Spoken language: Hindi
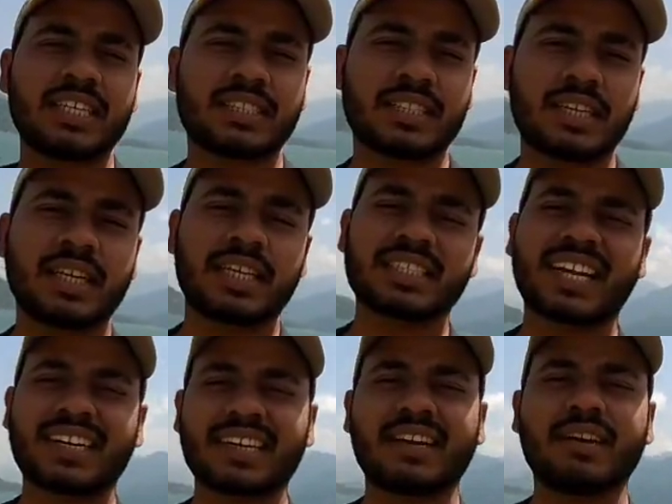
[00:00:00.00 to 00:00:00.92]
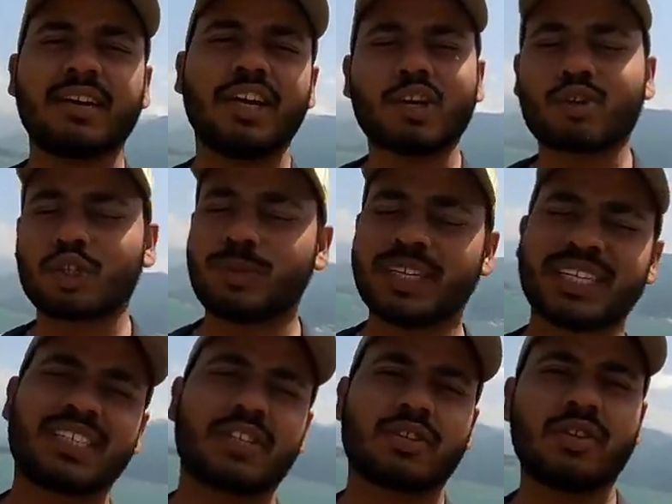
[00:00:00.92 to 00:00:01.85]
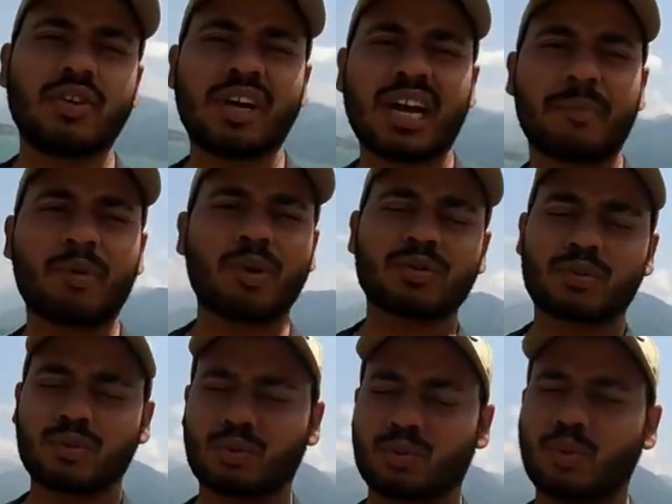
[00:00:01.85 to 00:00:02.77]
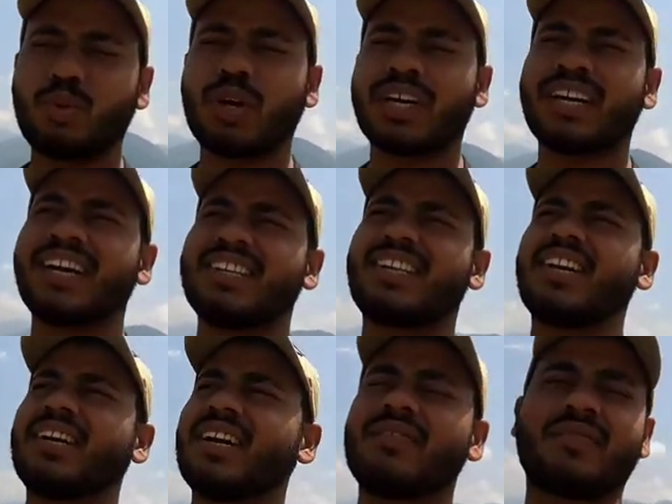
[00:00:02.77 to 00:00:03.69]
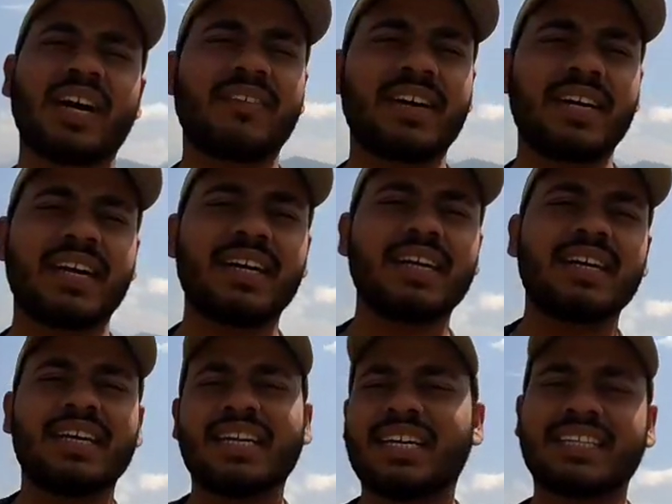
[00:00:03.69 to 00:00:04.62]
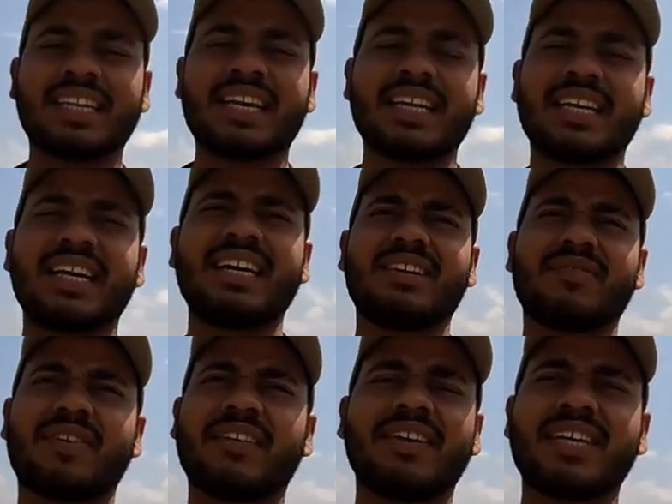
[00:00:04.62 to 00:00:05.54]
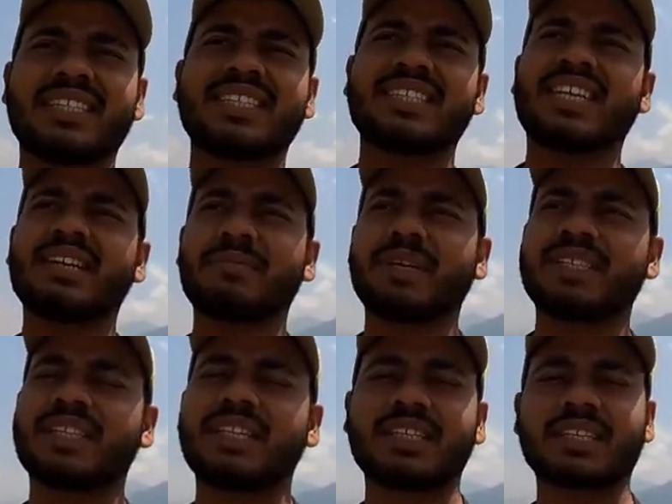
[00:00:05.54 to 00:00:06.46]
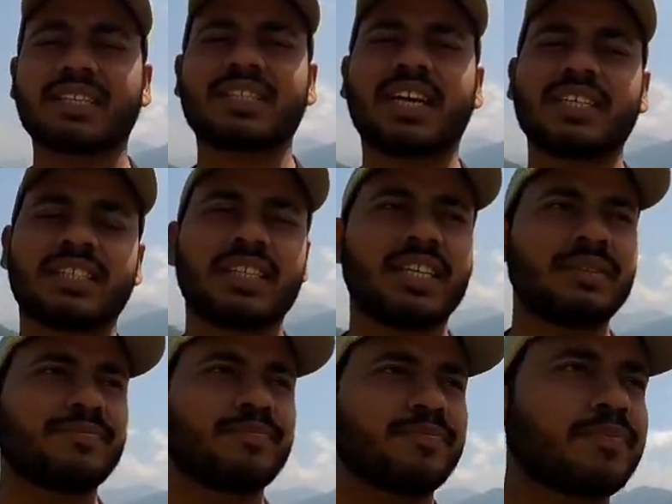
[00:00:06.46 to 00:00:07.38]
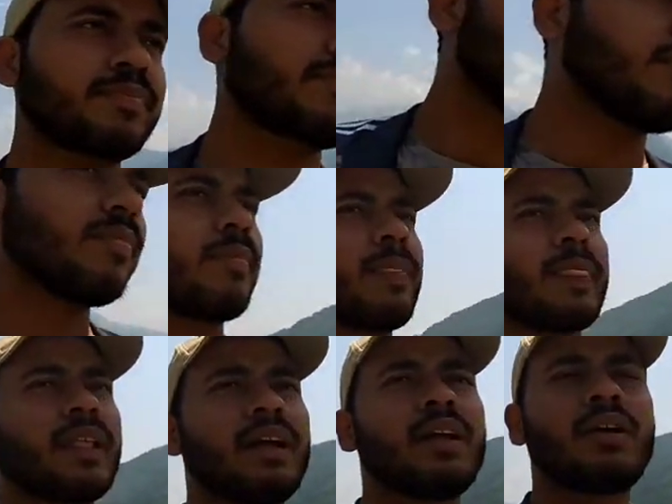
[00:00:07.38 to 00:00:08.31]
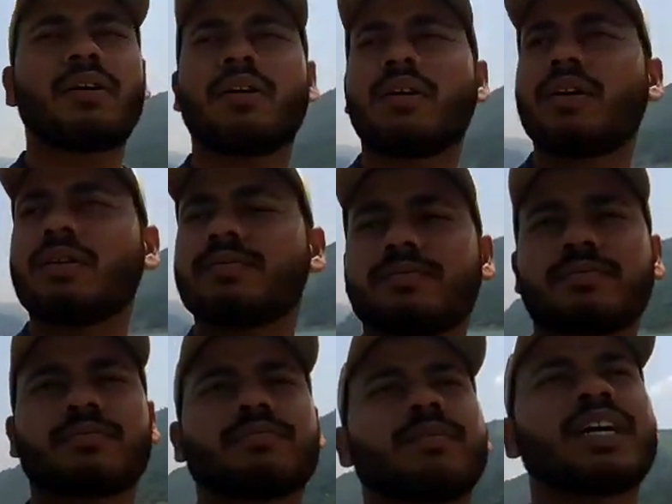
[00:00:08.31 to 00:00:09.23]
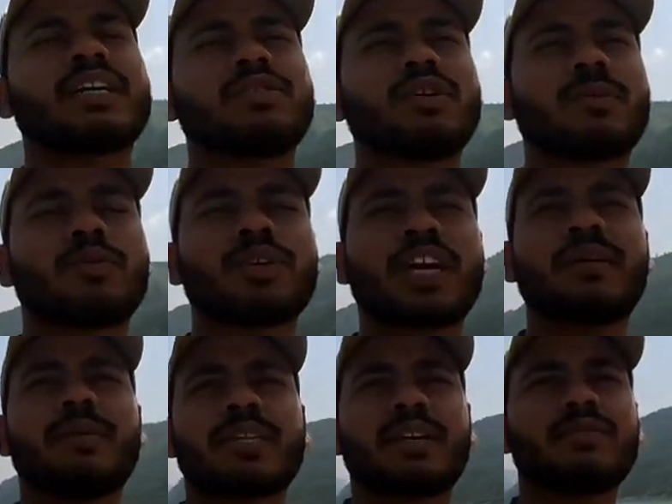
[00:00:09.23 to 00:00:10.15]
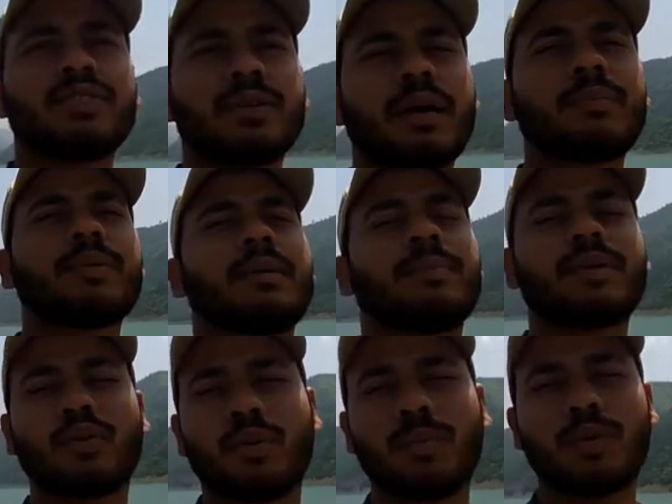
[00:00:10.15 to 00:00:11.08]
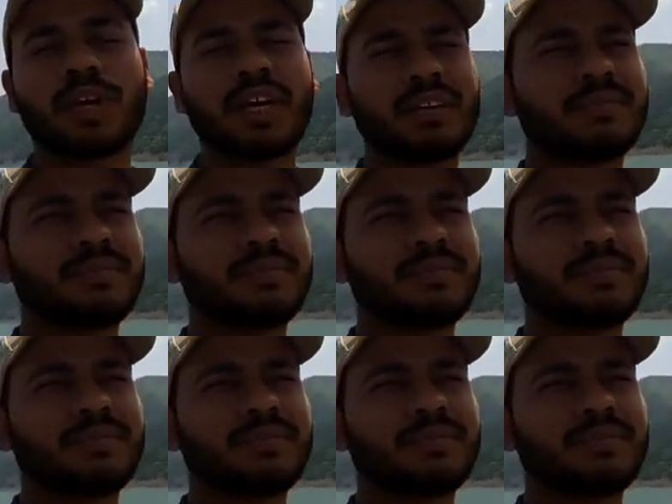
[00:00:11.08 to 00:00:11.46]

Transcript: जेट स्किंग एक्सेट्रा कुछ भी कर सकते हो अप्रोक्स 200 300 500 इतना ही है 500 से ज़्यादा पैसा नहीं है इसका चार्ज नहीं है और बाकी तो आपको क्या ही बताऊँ जब आप यहाँ पर घूमोगे